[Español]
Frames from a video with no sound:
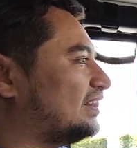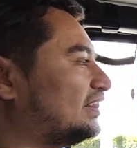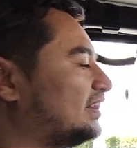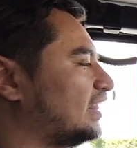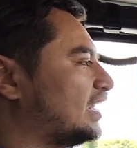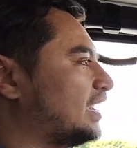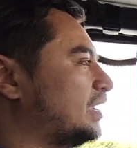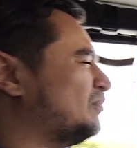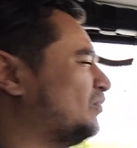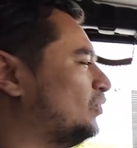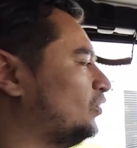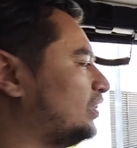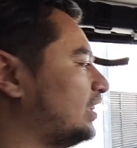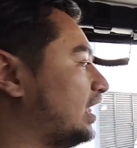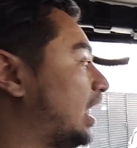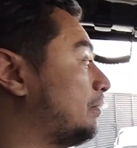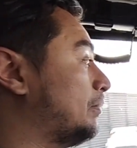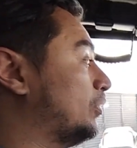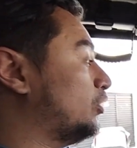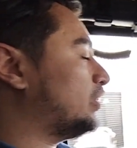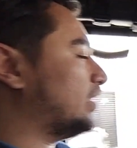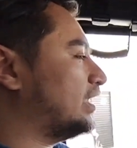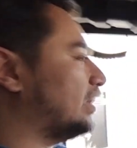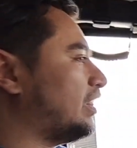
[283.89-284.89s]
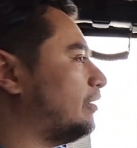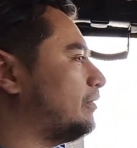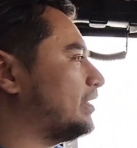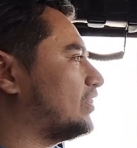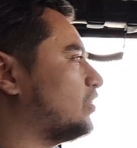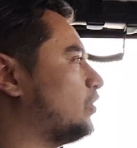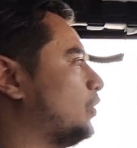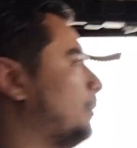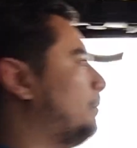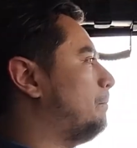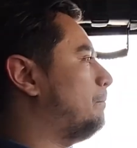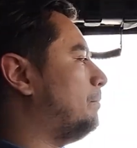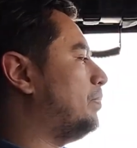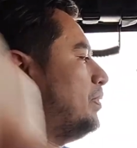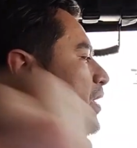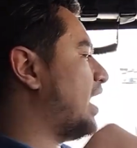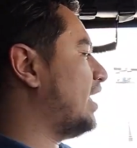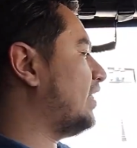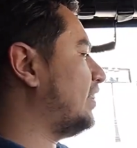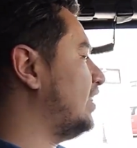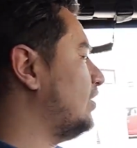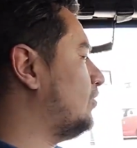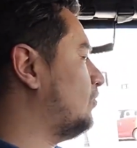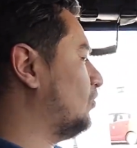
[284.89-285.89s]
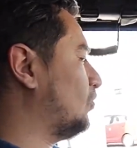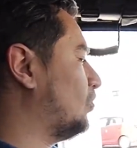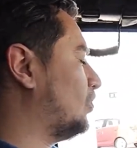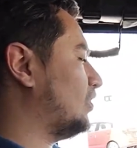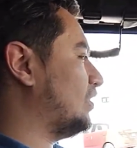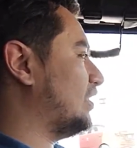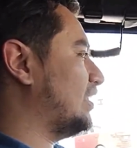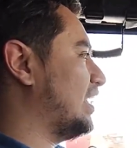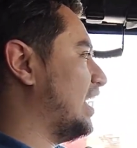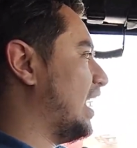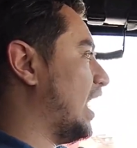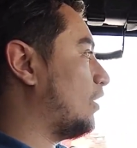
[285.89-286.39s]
Tenemos, al menos en esta versión, plásticos